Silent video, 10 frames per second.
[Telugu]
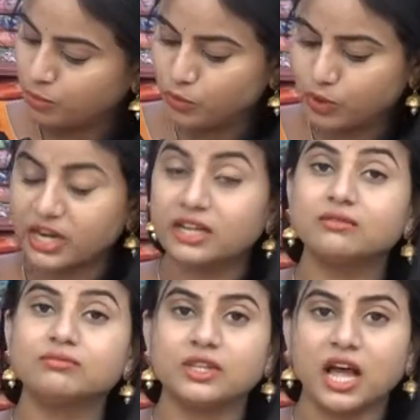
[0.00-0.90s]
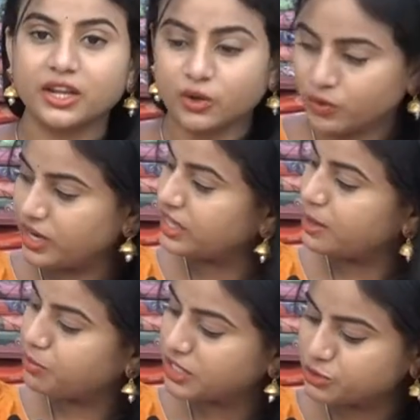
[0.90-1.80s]
బ్లూ కలర్ దానికి కూడా
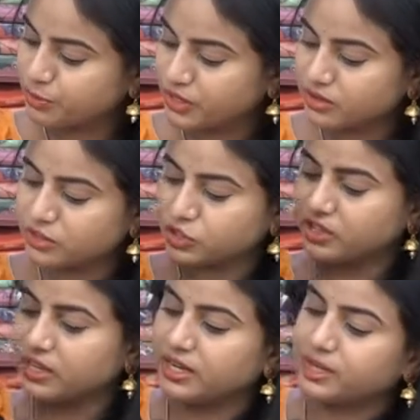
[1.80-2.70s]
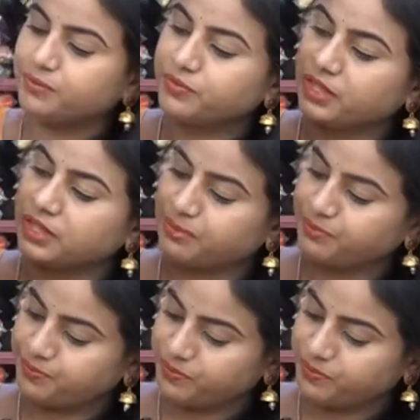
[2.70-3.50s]
ఇదే పీచ్ పింక్ వచ్చిందండి ఇది